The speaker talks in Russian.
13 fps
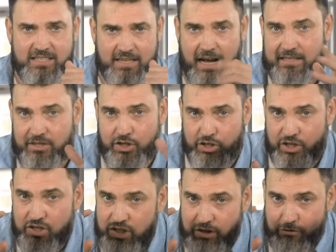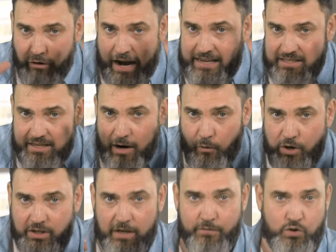сказочный девайс
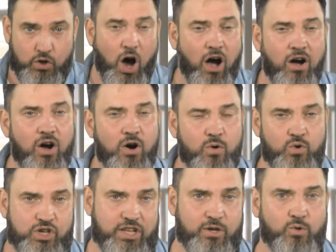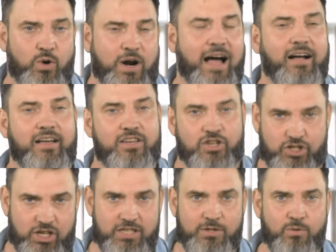какой-то, и все, уже не дурак, и
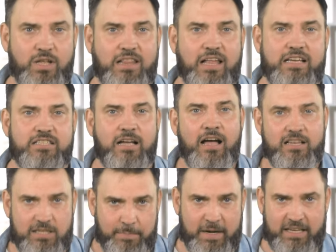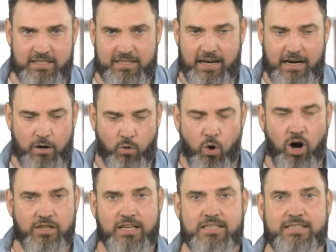жизнь удалась.
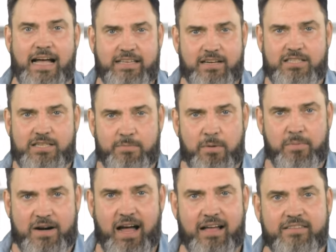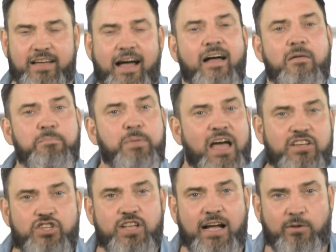Сапоги-скороходы, скатер самобранка
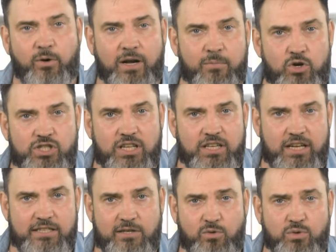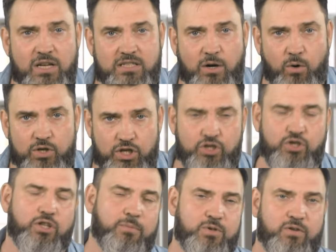печь, на которой можно ездить куда захочешь.
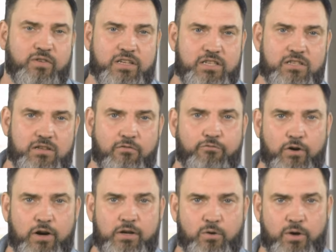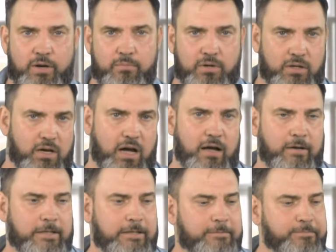Что там еще в российском фольклоре было, а?
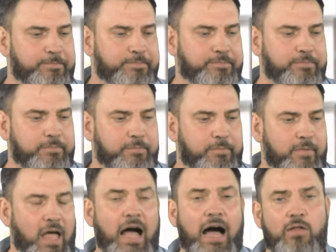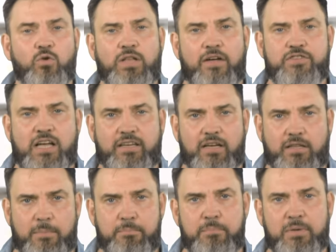А, ну да, всякие
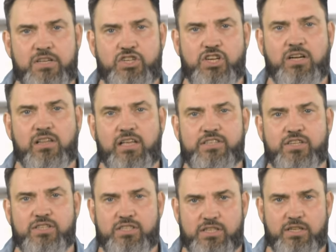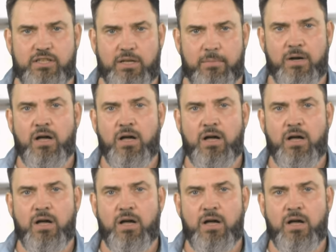там мечи-кладенцы там.